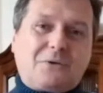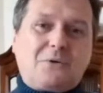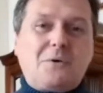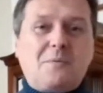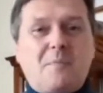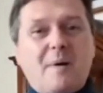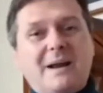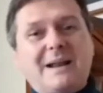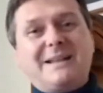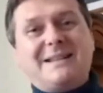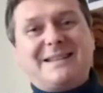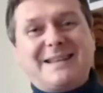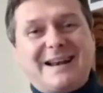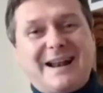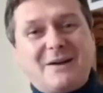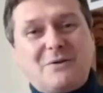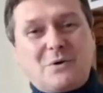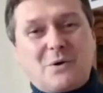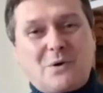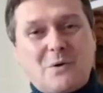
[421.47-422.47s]
i parenti,
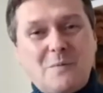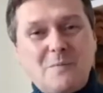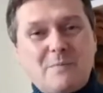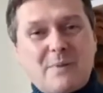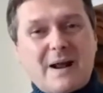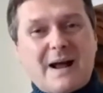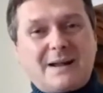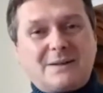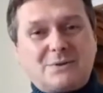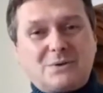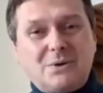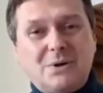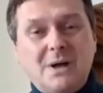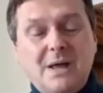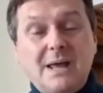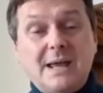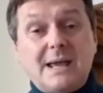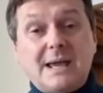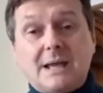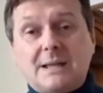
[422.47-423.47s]
l'hanno comprato
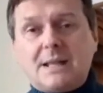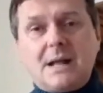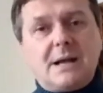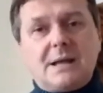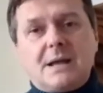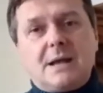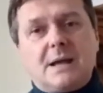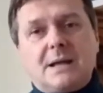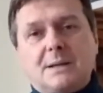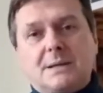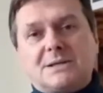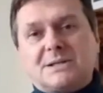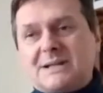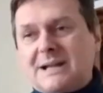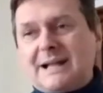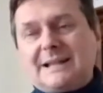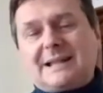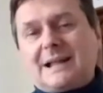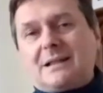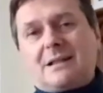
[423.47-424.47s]
e da lì è
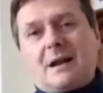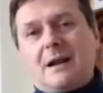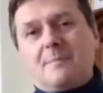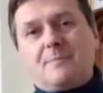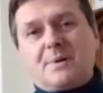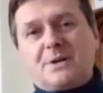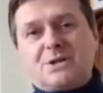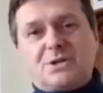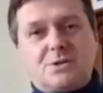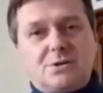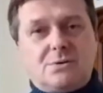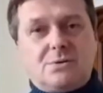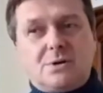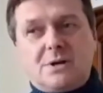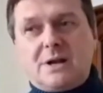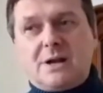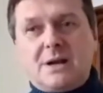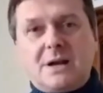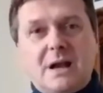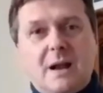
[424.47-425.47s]
scattata la
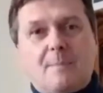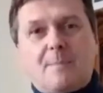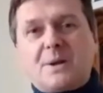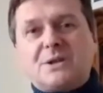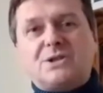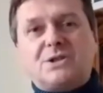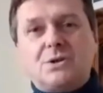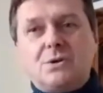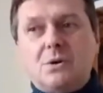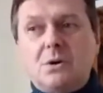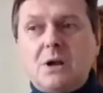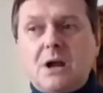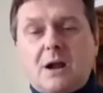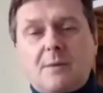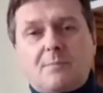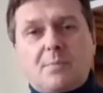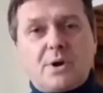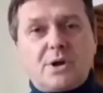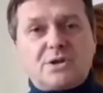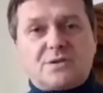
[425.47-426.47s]
passione. La passione che
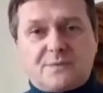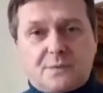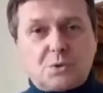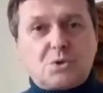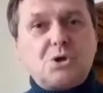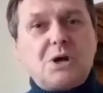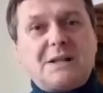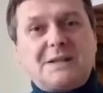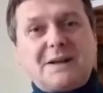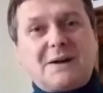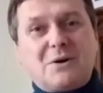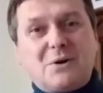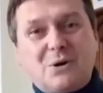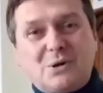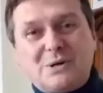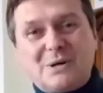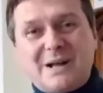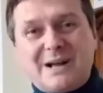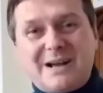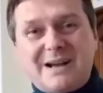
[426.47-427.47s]
poi è sfociata
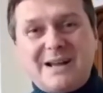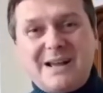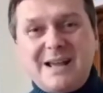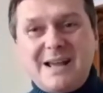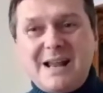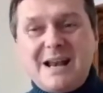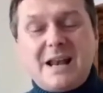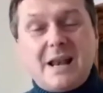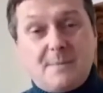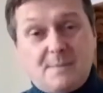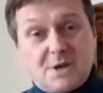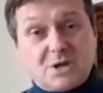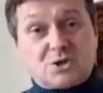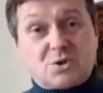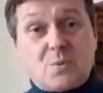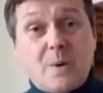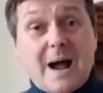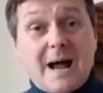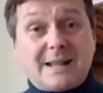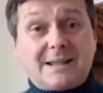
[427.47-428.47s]
con le mie
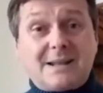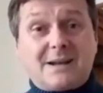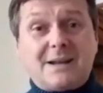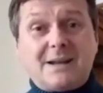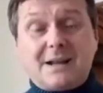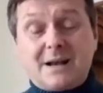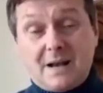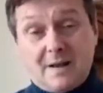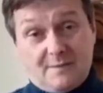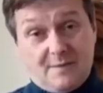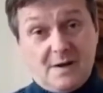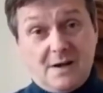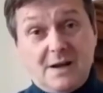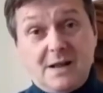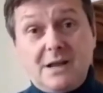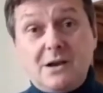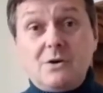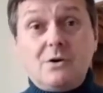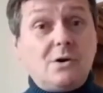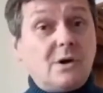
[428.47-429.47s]
squadre,
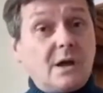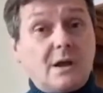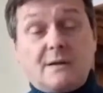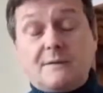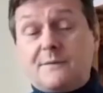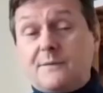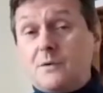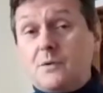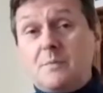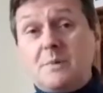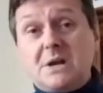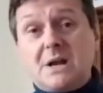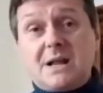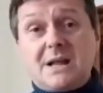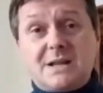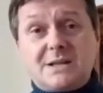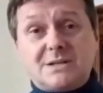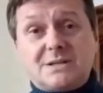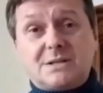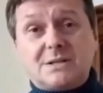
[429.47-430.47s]
l'Avellino e il
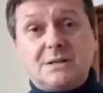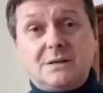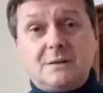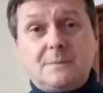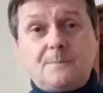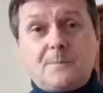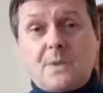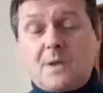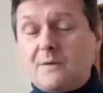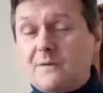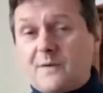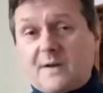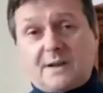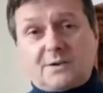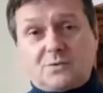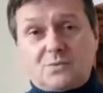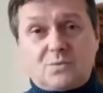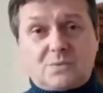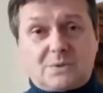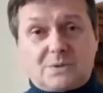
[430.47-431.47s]
Fluminense, fra
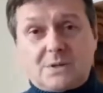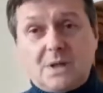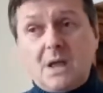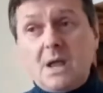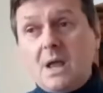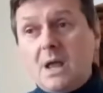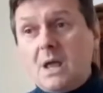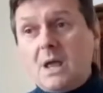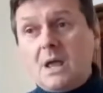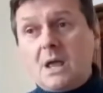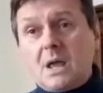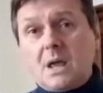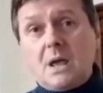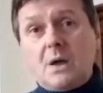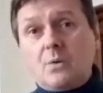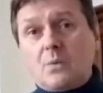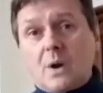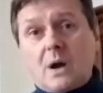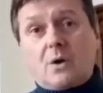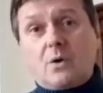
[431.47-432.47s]
tutte, è
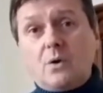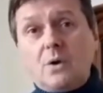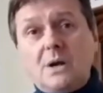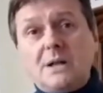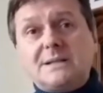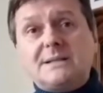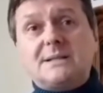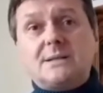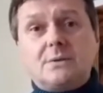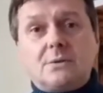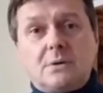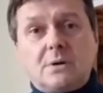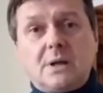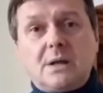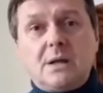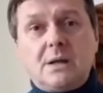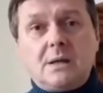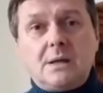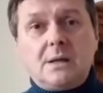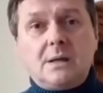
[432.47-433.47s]
una
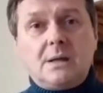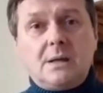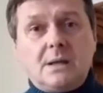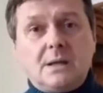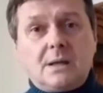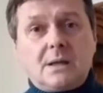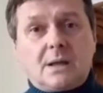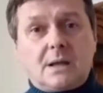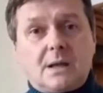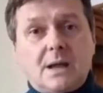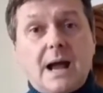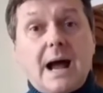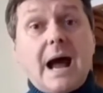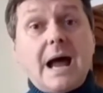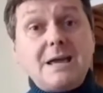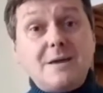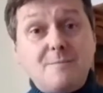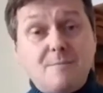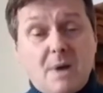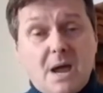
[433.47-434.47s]
collezione che
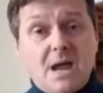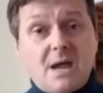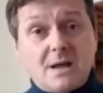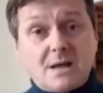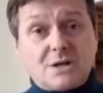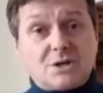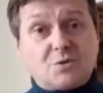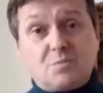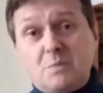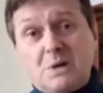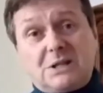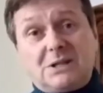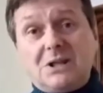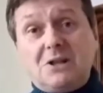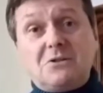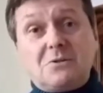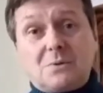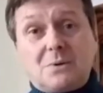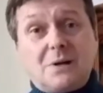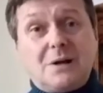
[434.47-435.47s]
ahimè
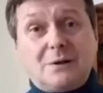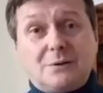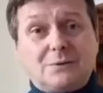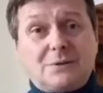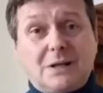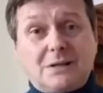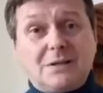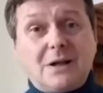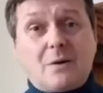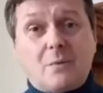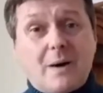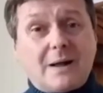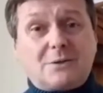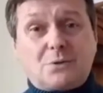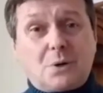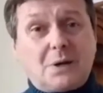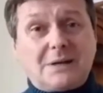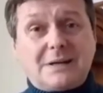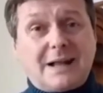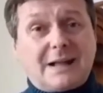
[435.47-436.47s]
smettendo nell'84
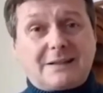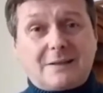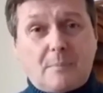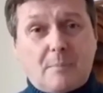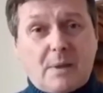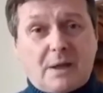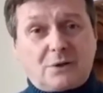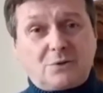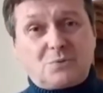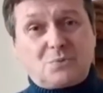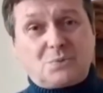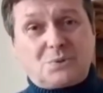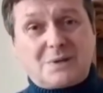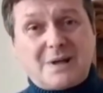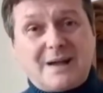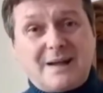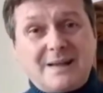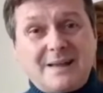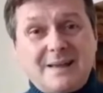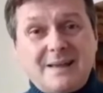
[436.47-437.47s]
è andata
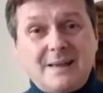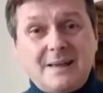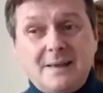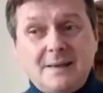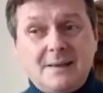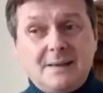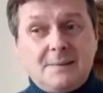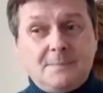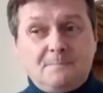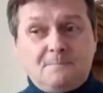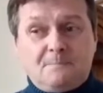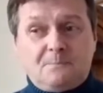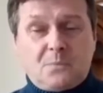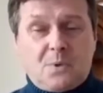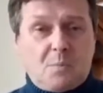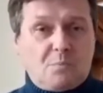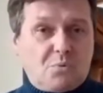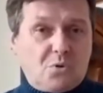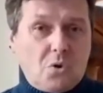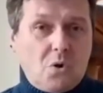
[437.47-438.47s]
perduta.
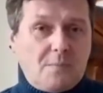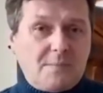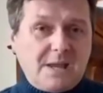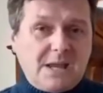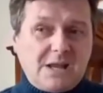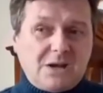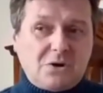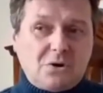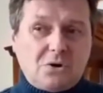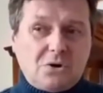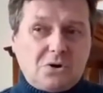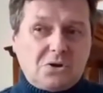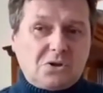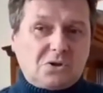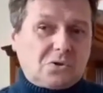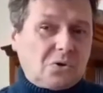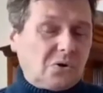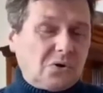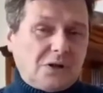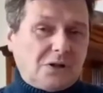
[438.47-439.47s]
Più o meno
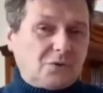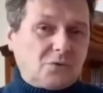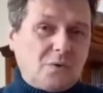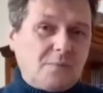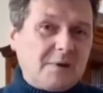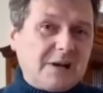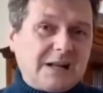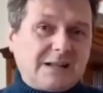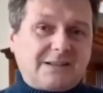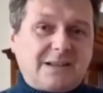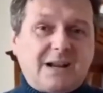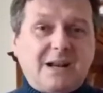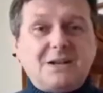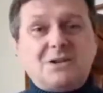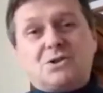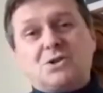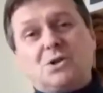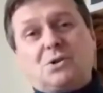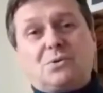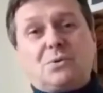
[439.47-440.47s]
intorno al
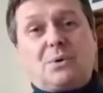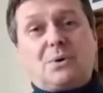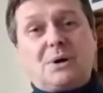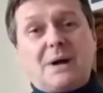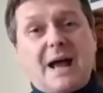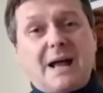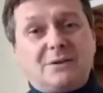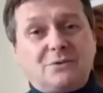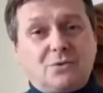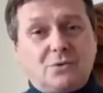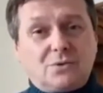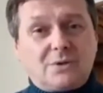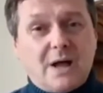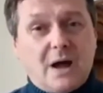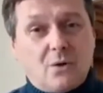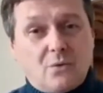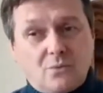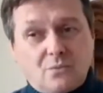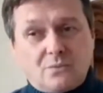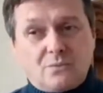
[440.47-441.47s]
2013, tornando da
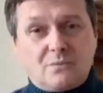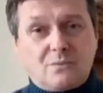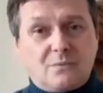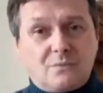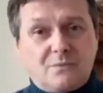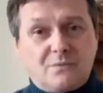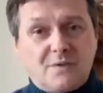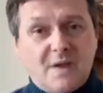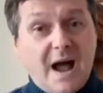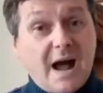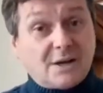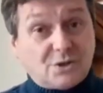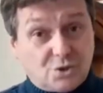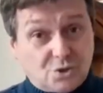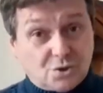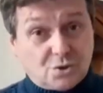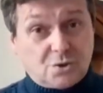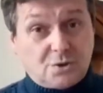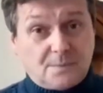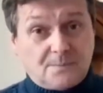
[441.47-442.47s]
un
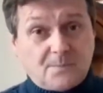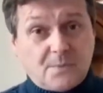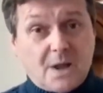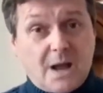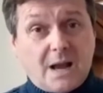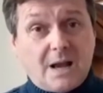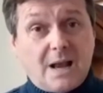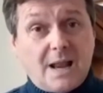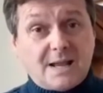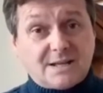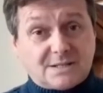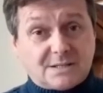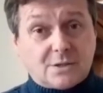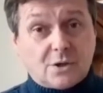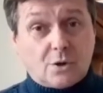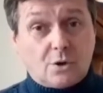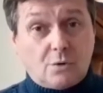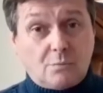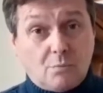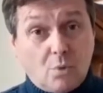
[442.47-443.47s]
viaggio
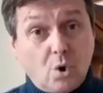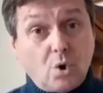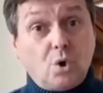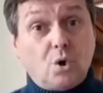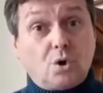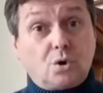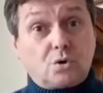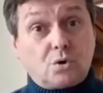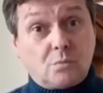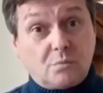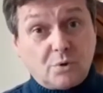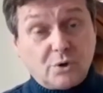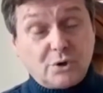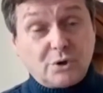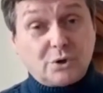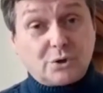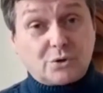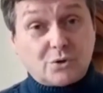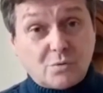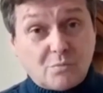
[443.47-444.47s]
all'estero molto
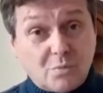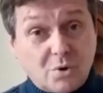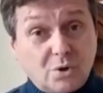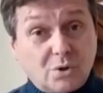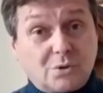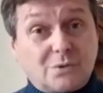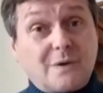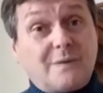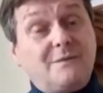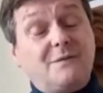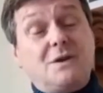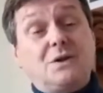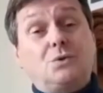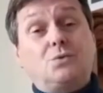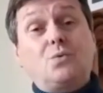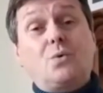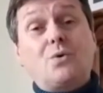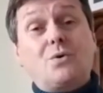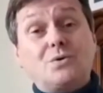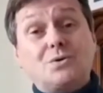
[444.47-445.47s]
molto molto
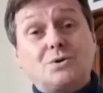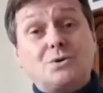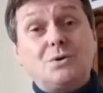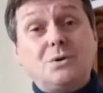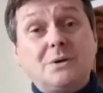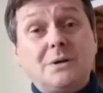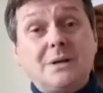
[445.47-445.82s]
avventuroso,